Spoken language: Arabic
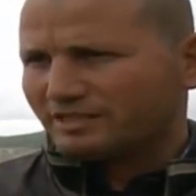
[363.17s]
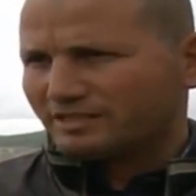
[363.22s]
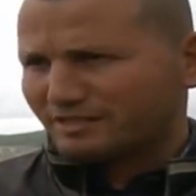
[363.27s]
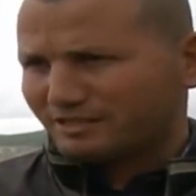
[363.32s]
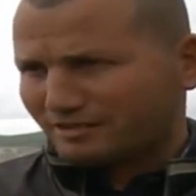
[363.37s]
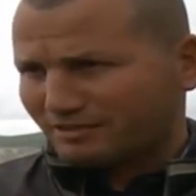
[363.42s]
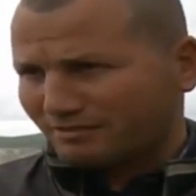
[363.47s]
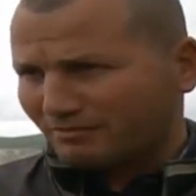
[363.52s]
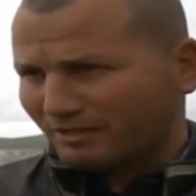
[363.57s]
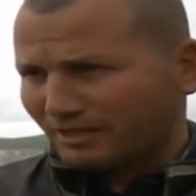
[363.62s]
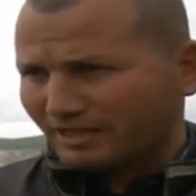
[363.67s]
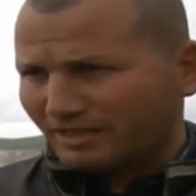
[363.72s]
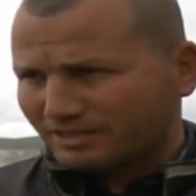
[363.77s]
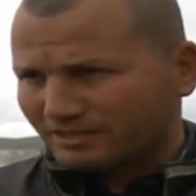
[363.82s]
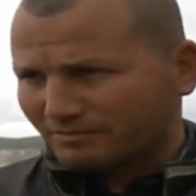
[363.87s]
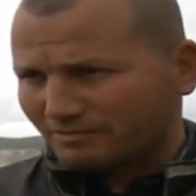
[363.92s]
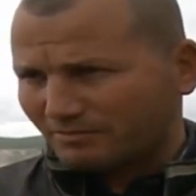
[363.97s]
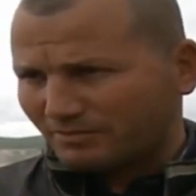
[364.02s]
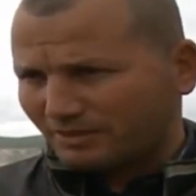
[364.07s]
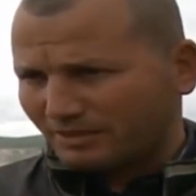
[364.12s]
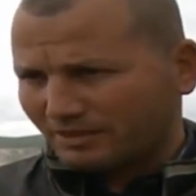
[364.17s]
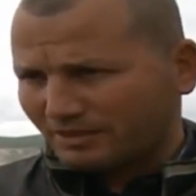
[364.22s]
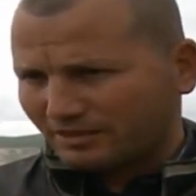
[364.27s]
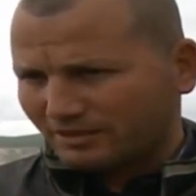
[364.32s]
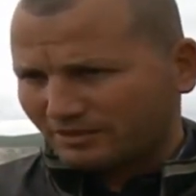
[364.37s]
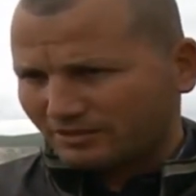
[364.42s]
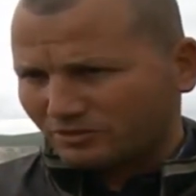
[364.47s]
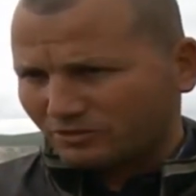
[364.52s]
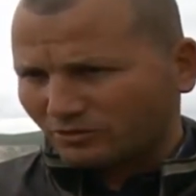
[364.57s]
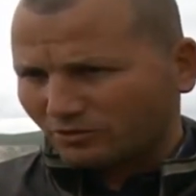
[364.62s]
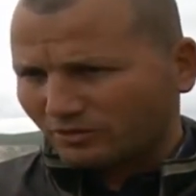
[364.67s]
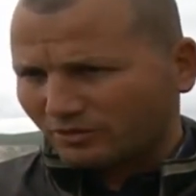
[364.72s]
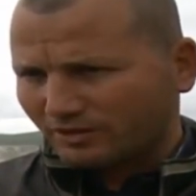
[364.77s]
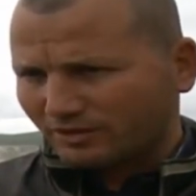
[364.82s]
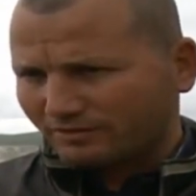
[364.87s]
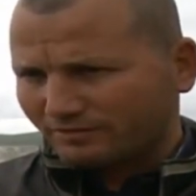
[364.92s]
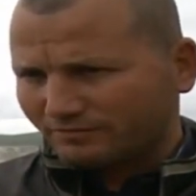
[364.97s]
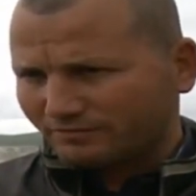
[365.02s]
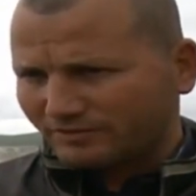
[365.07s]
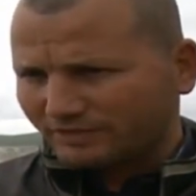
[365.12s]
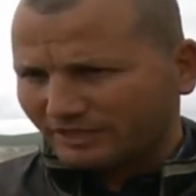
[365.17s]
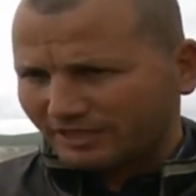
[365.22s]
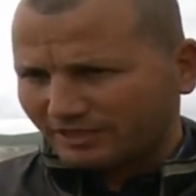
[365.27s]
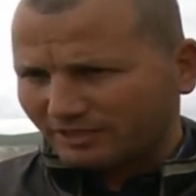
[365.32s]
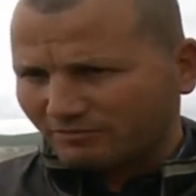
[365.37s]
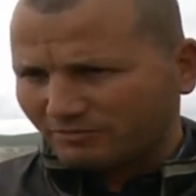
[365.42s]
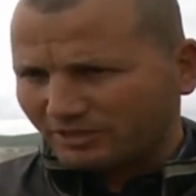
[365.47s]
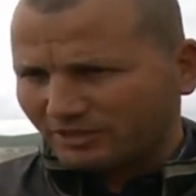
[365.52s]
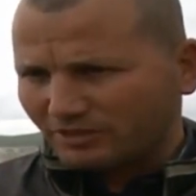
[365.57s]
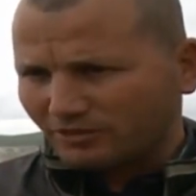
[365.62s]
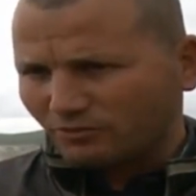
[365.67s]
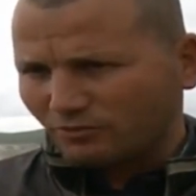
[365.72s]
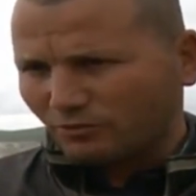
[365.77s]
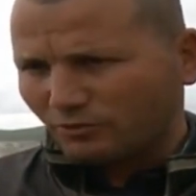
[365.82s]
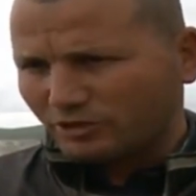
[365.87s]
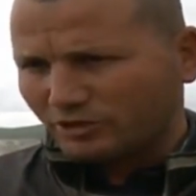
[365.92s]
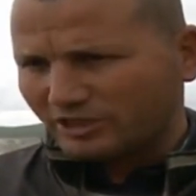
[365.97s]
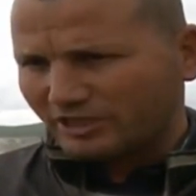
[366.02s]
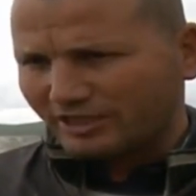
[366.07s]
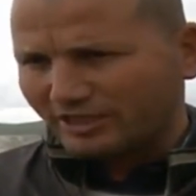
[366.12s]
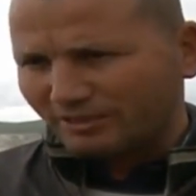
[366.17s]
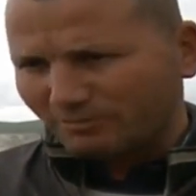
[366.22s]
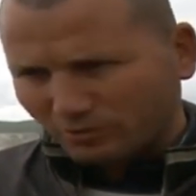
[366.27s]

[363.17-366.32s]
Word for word: ست مناصب آه، شغل دائمين وعشرين